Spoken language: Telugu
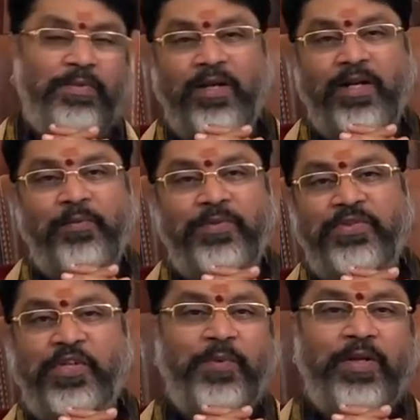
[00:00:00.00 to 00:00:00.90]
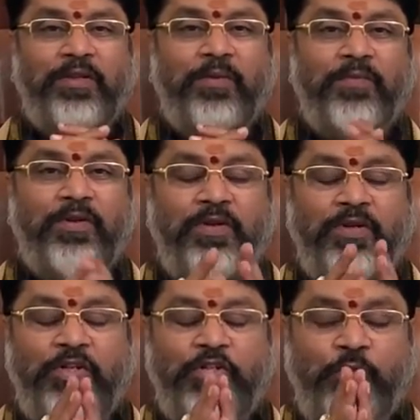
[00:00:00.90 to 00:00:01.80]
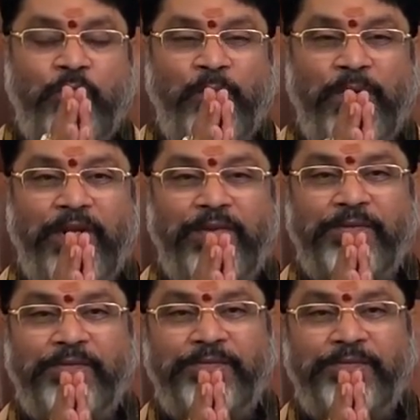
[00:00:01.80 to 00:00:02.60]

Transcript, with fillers: బాగా కనిపిస్తుంది చెప్పగలుగుతాం శుభం వ్యాధి